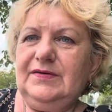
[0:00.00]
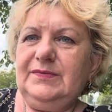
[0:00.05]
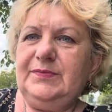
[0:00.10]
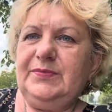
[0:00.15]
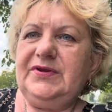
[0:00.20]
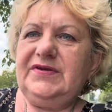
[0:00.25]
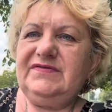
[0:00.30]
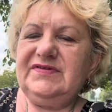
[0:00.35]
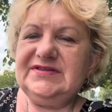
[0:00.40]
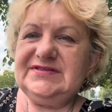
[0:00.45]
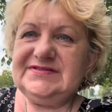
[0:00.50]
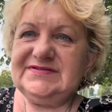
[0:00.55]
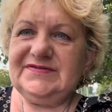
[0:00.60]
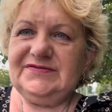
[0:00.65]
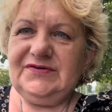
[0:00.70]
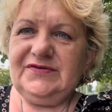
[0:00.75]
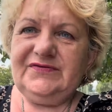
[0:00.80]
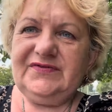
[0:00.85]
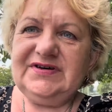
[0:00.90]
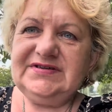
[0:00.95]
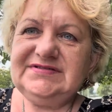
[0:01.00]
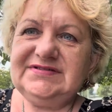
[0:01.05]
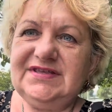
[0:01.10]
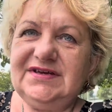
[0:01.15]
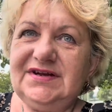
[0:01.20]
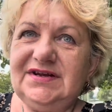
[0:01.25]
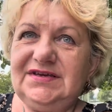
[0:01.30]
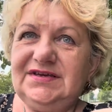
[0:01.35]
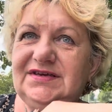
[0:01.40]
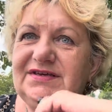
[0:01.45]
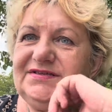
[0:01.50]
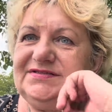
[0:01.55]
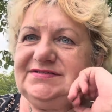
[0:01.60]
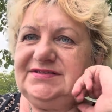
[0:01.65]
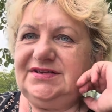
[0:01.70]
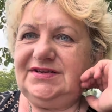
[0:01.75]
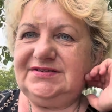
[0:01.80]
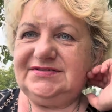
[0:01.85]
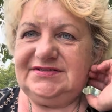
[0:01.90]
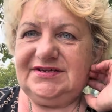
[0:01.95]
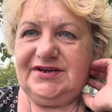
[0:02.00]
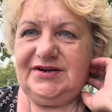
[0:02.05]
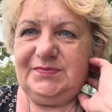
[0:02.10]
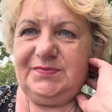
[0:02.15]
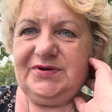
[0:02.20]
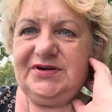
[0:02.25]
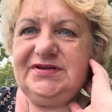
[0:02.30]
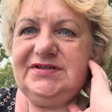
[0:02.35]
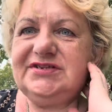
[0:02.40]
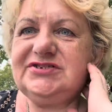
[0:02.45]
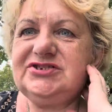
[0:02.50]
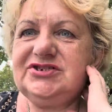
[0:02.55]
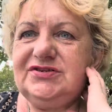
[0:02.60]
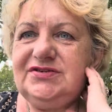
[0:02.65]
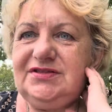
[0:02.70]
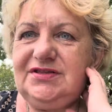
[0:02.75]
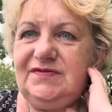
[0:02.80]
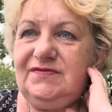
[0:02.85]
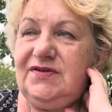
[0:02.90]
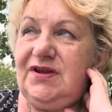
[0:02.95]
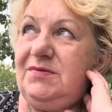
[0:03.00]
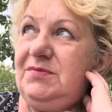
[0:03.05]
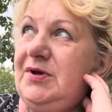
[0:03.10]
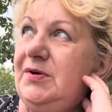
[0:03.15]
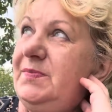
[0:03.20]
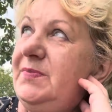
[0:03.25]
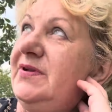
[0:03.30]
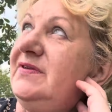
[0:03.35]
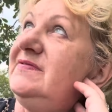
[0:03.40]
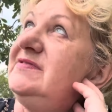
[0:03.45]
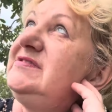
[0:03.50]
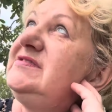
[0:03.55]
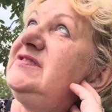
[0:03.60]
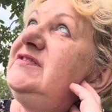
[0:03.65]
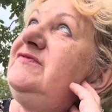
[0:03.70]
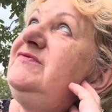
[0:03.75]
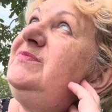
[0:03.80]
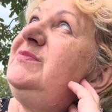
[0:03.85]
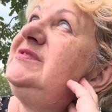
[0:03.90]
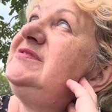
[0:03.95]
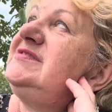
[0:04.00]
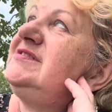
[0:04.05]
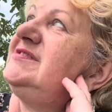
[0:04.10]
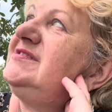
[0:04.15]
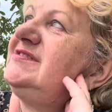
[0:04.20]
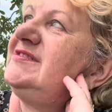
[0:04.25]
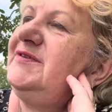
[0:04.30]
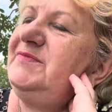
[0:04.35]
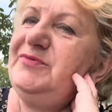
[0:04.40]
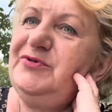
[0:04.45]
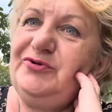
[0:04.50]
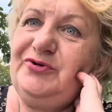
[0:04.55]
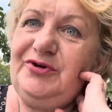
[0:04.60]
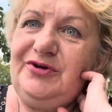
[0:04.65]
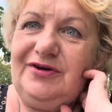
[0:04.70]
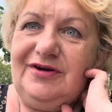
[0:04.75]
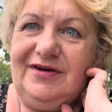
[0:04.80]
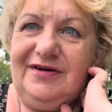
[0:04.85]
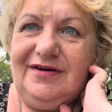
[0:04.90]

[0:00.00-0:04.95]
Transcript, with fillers: Приветствую вас, дорогие зрители. Приглашаю это время провести вместе со мной.